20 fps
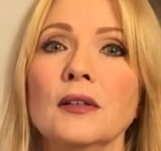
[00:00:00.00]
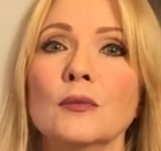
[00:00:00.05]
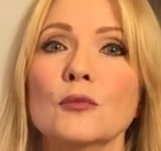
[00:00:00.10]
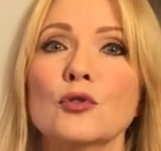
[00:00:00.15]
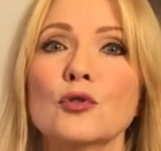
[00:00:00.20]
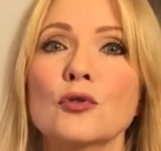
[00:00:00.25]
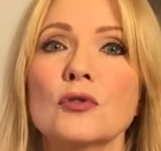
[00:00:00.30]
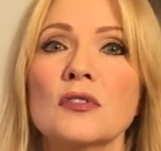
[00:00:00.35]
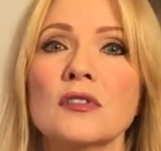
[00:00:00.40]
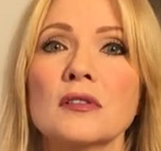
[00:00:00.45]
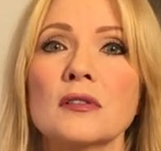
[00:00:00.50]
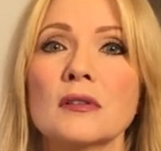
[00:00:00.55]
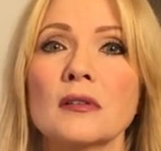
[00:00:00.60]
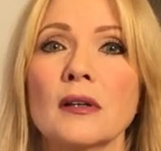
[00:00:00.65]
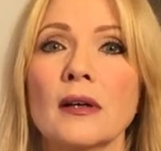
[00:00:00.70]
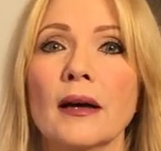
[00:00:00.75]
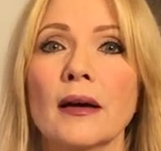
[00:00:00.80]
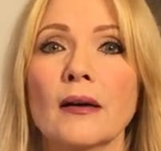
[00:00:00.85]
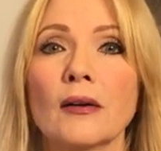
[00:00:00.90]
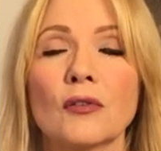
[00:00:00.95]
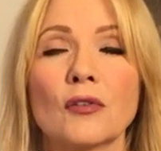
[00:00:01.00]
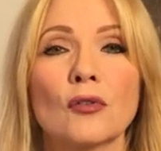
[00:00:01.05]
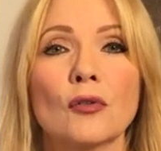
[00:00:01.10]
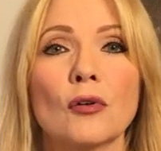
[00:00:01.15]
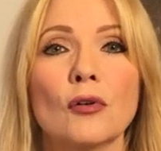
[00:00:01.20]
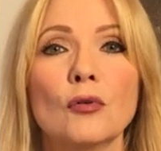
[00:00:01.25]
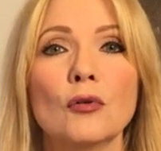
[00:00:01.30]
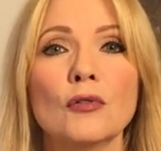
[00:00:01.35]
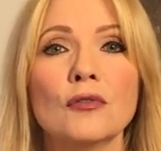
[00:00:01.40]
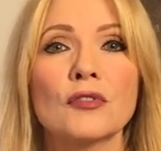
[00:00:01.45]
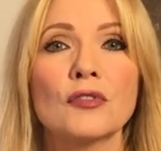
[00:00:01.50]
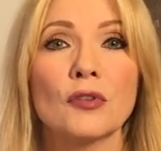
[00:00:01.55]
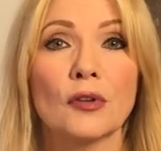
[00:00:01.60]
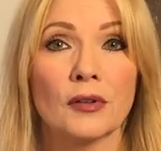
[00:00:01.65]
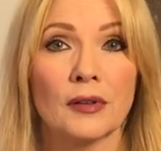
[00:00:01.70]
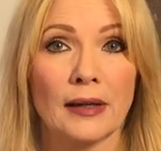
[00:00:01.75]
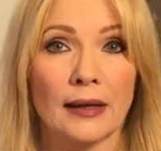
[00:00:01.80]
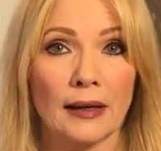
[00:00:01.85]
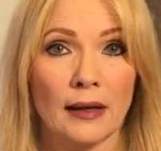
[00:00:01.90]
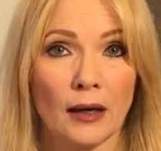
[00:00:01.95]
im Schützen zur
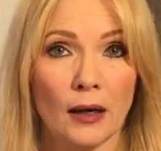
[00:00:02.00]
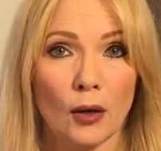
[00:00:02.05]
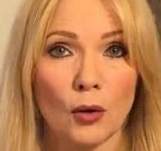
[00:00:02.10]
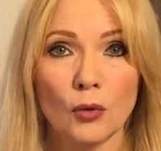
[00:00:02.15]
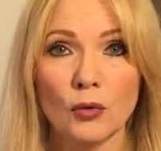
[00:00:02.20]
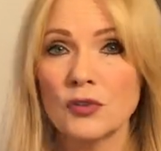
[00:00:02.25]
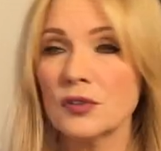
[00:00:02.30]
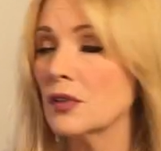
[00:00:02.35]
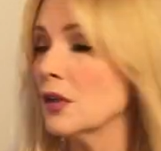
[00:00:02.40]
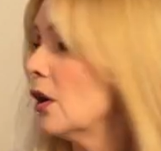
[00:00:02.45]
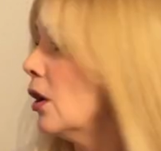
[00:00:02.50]
Löwesonne heraus